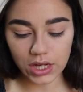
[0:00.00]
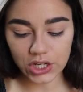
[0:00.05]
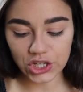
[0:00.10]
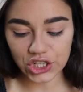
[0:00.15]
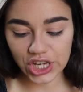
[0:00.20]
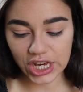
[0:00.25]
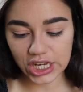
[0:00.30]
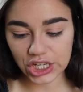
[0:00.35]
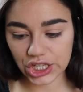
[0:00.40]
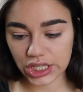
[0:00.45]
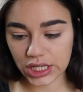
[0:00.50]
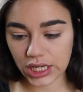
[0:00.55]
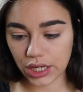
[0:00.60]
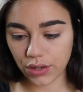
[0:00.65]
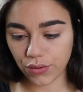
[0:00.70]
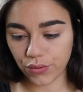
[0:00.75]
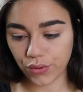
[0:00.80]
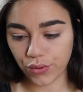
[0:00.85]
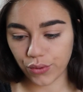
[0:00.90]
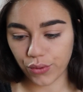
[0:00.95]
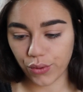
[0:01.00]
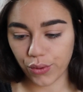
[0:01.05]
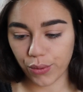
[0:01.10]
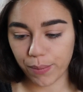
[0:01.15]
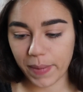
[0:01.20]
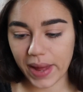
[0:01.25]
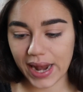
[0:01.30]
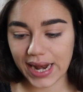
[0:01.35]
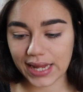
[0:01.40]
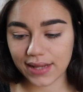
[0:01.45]
J'ai acheté une
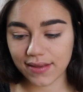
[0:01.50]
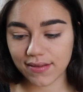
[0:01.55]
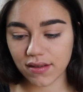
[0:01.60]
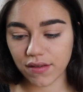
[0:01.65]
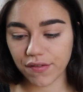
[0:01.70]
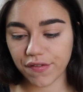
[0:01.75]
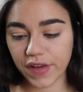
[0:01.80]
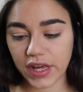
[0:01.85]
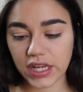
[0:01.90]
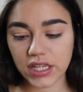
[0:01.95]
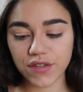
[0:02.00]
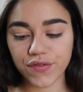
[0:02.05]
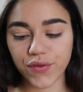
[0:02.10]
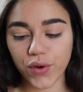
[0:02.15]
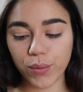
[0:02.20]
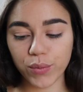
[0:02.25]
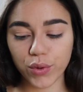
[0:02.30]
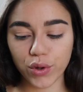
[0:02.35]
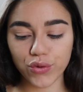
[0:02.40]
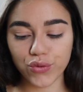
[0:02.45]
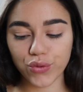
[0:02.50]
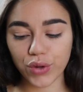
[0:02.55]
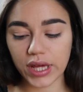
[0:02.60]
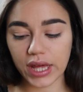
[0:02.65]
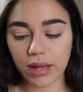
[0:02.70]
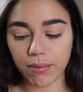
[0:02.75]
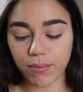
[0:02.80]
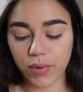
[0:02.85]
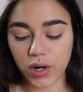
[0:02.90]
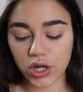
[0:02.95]
palette Face Form Contouring
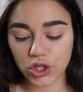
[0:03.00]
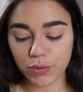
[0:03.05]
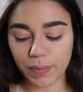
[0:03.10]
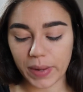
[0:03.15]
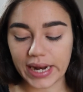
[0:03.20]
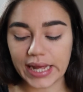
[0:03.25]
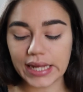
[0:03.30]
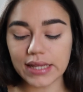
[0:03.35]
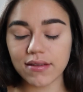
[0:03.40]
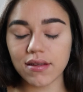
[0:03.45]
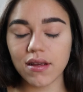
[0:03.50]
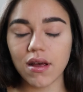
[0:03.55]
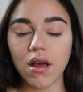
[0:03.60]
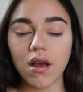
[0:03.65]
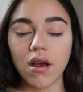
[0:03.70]
and Blush palette,